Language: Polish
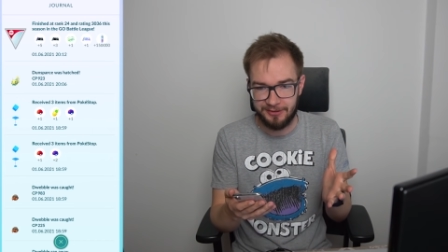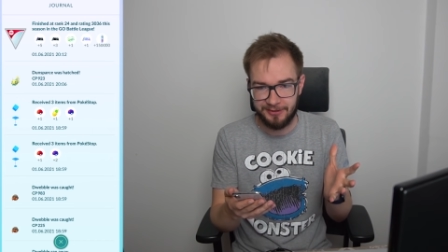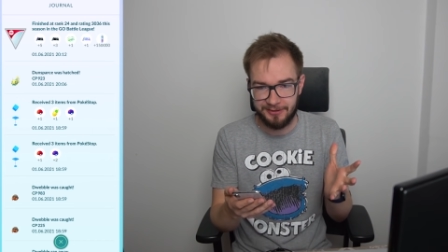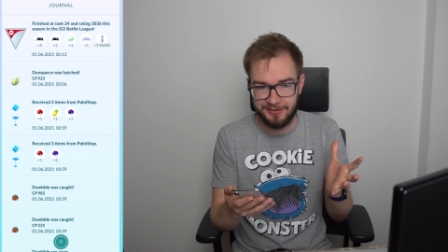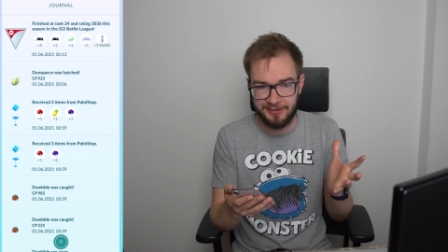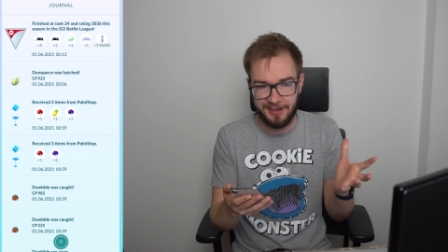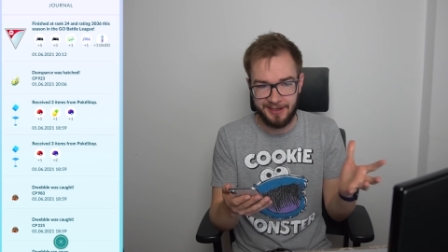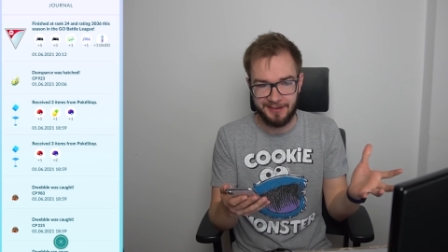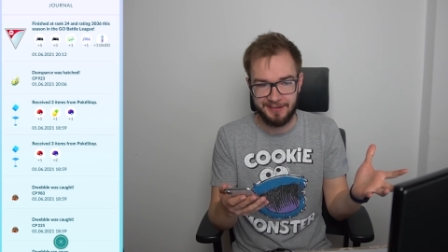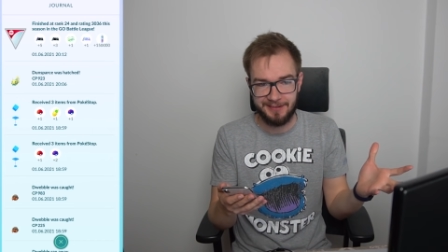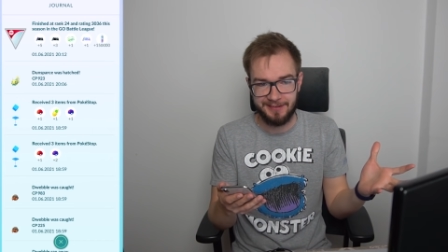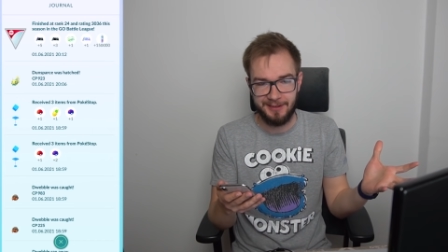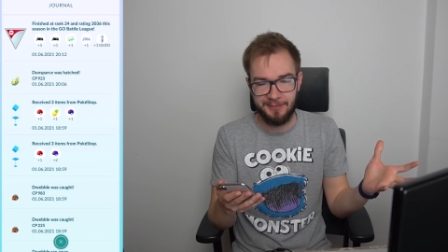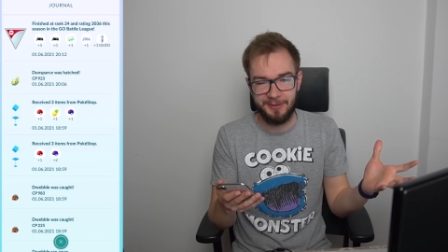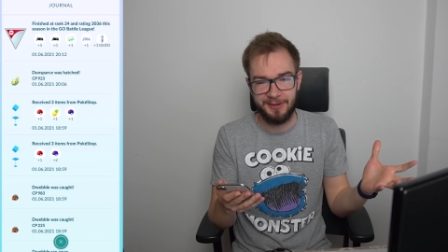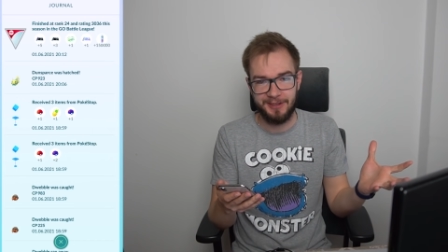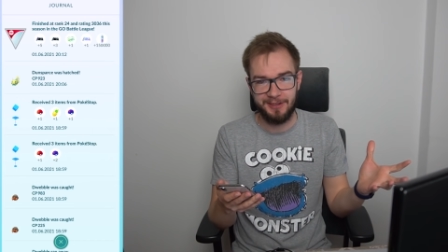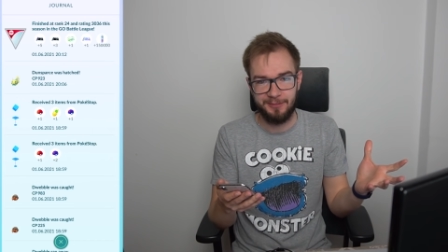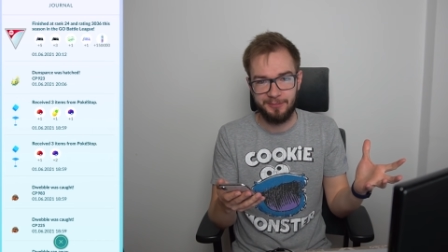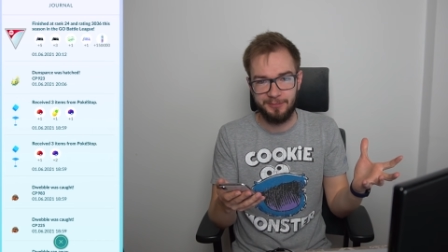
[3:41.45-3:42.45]
No teraz nie
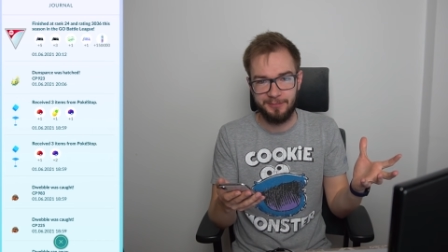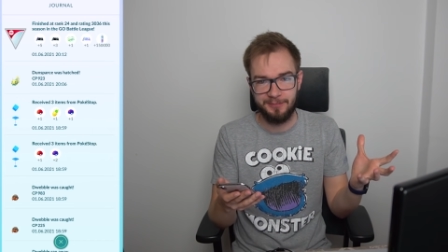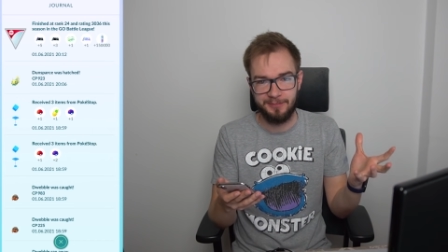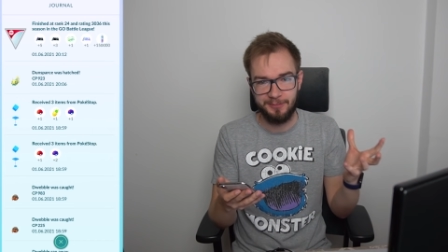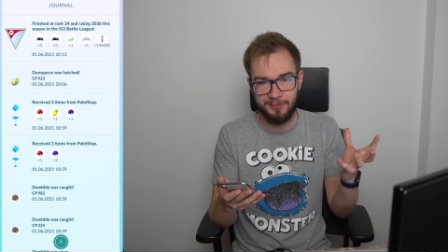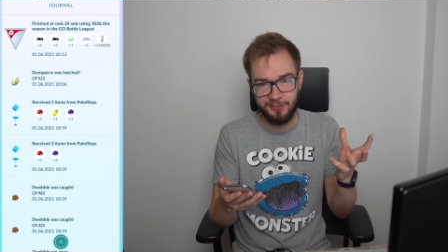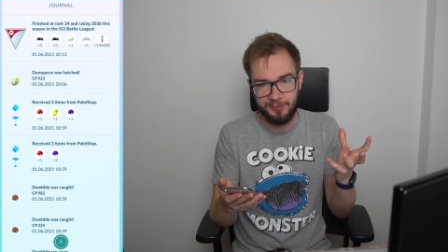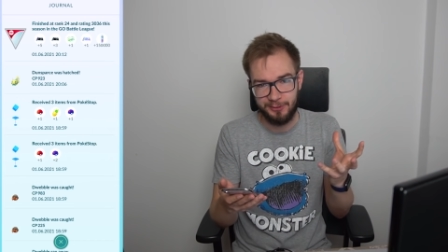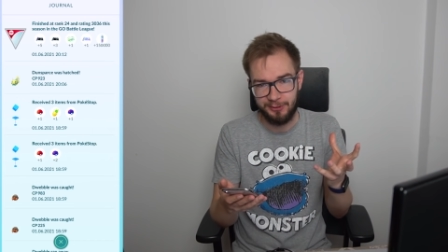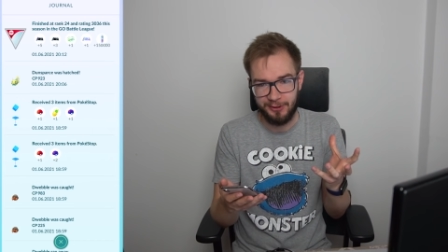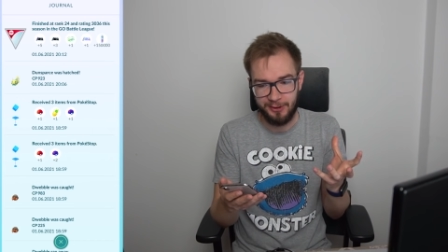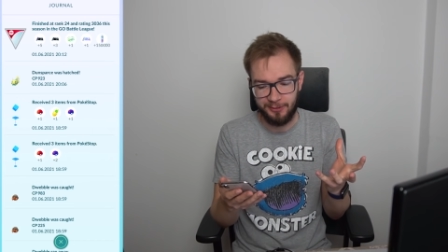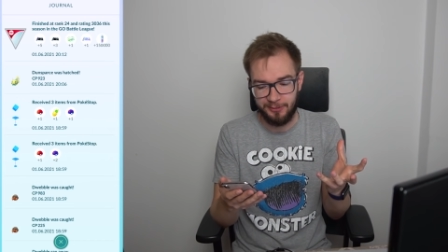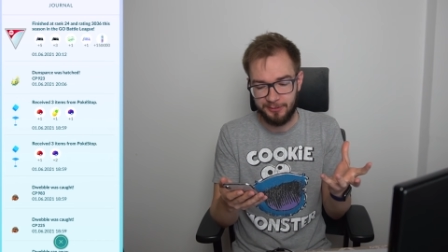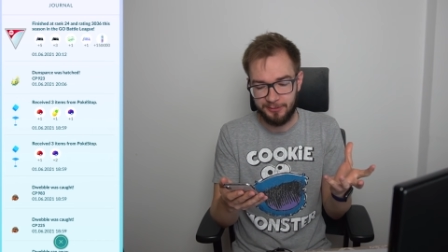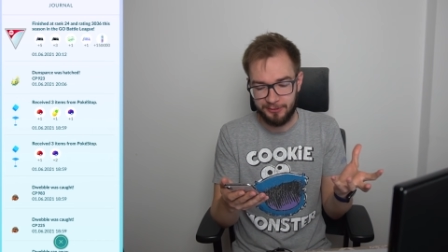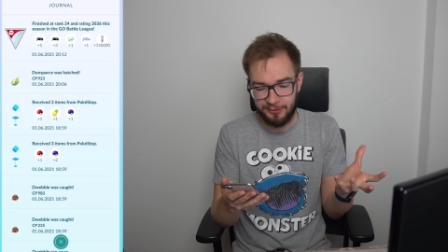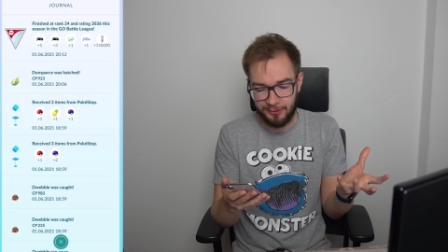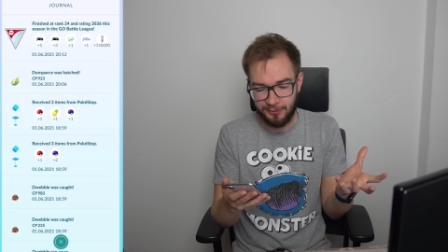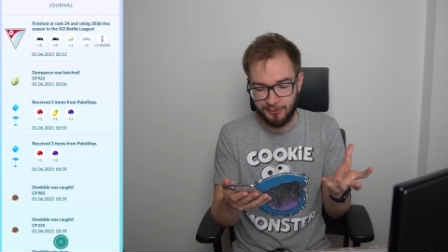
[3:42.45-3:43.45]
będę musiał
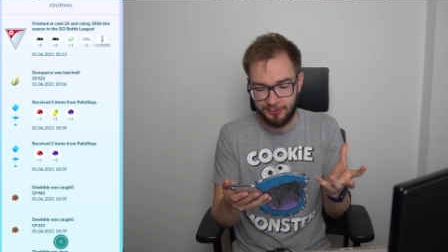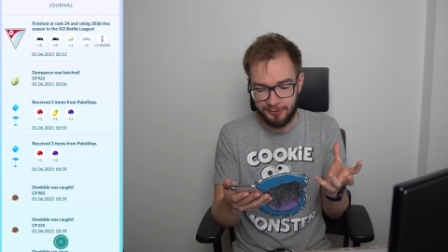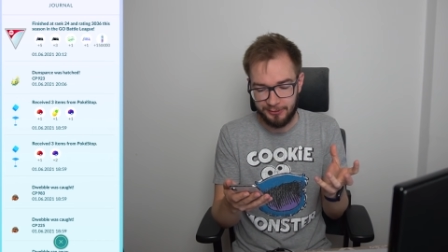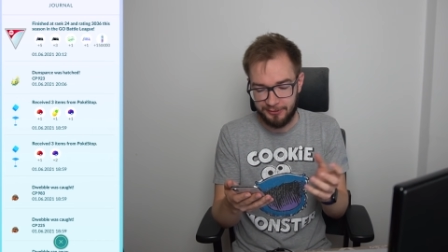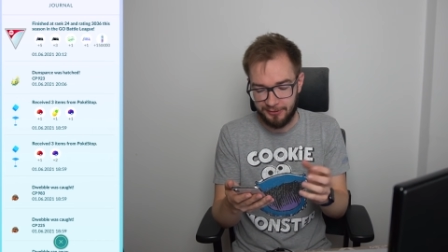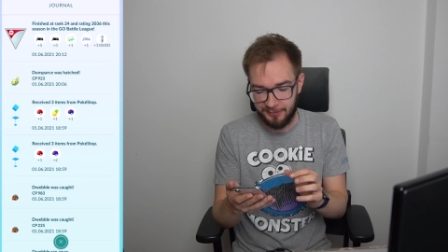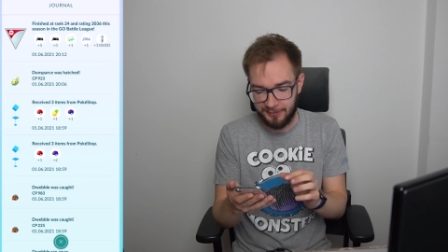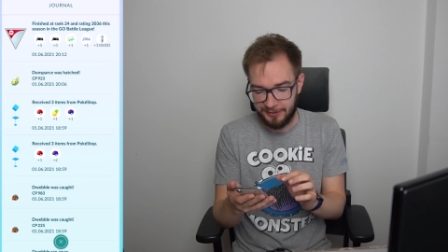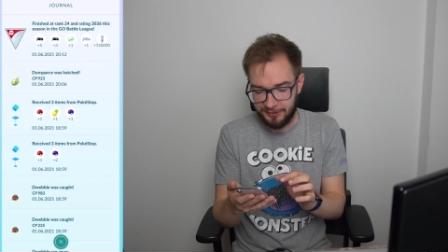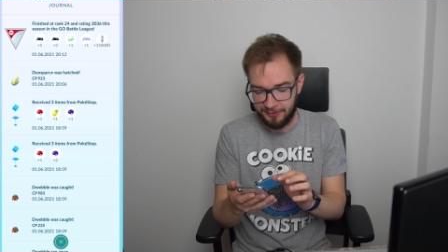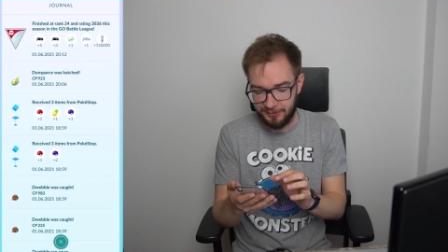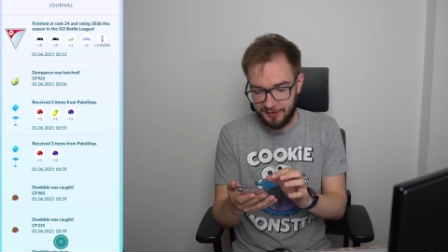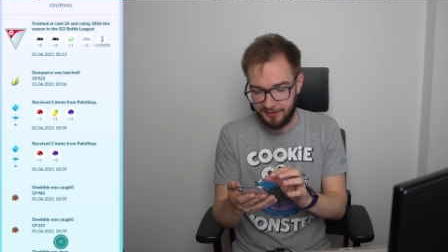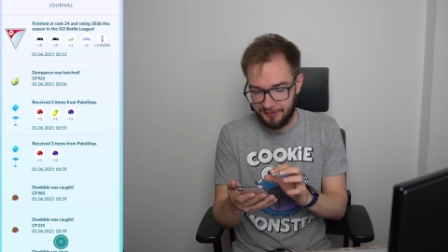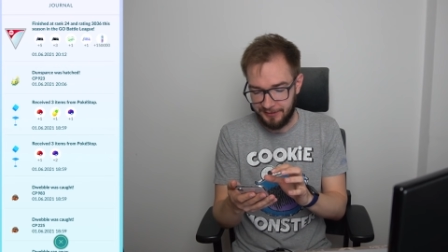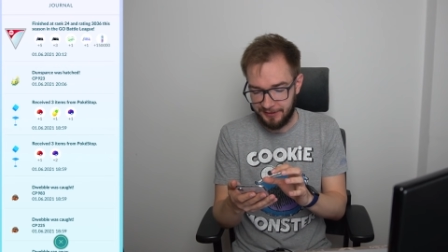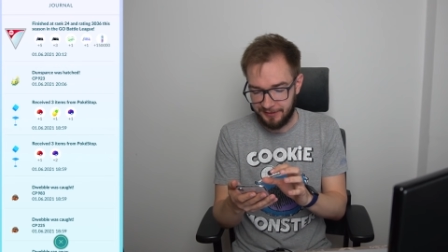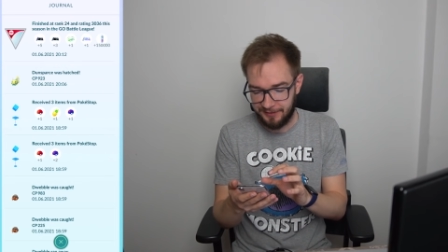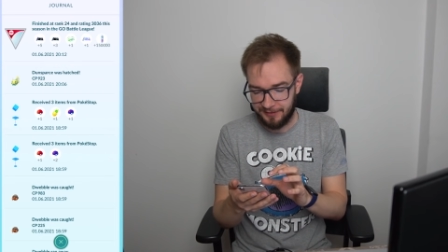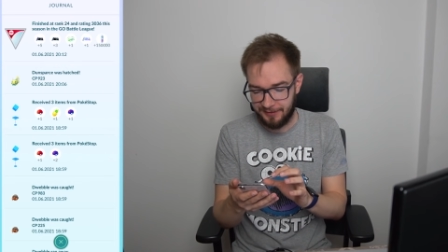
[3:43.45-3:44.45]
się uczyć do matury,
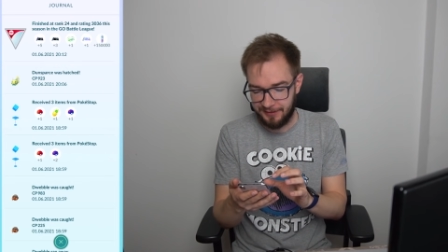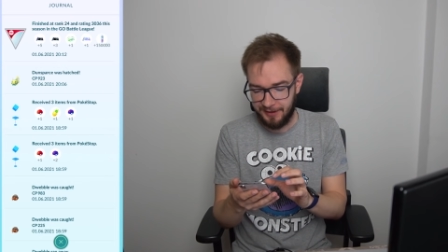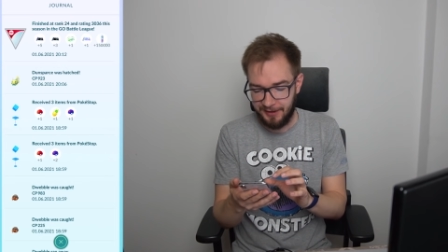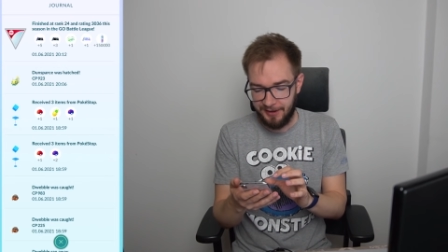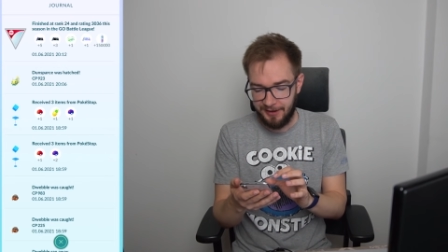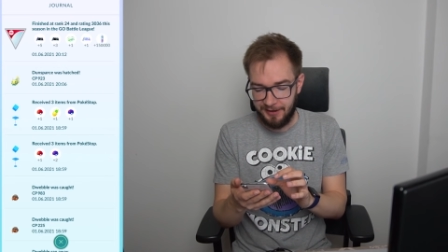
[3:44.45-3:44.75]
więc